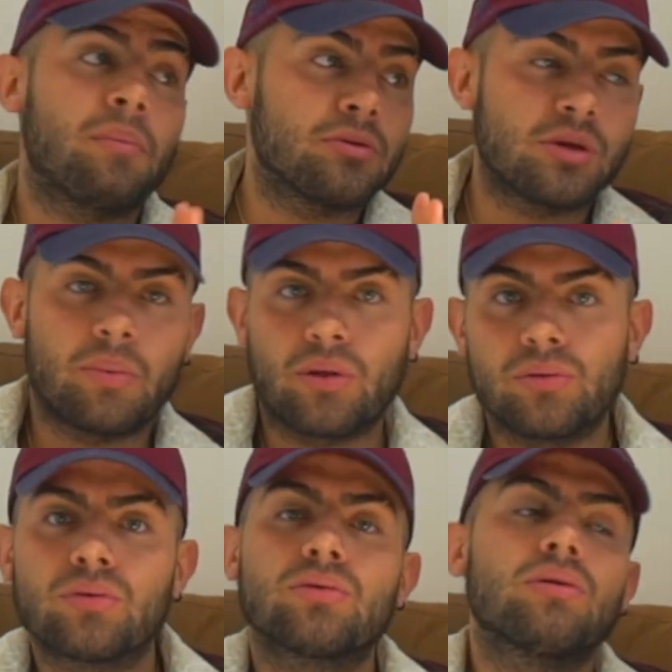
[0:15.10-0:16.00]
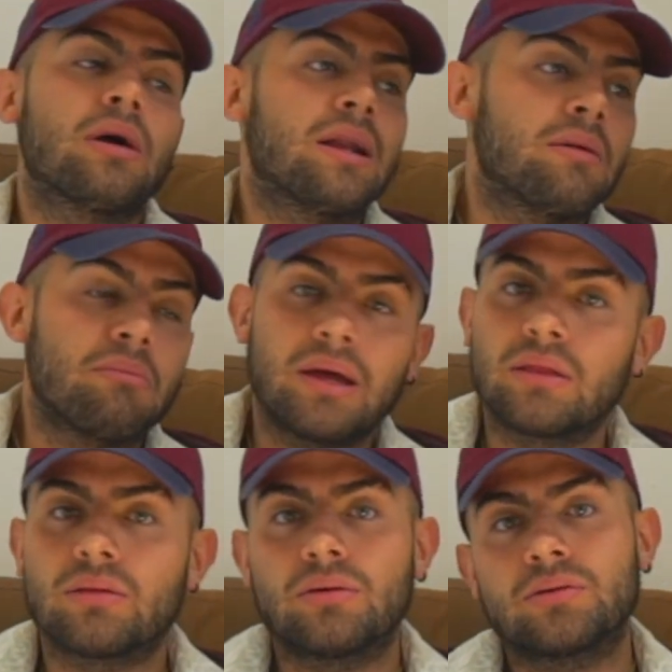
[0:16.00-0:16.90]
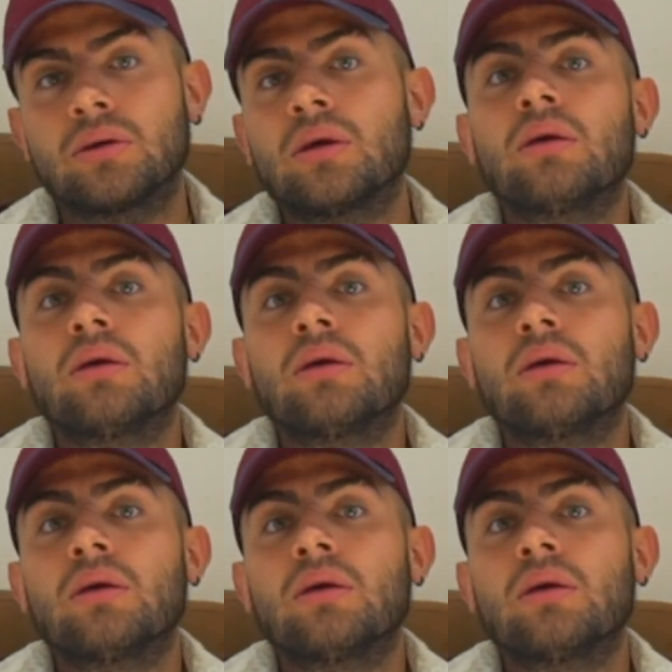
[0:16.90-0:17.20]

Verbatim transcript: tipos de productos alimentos,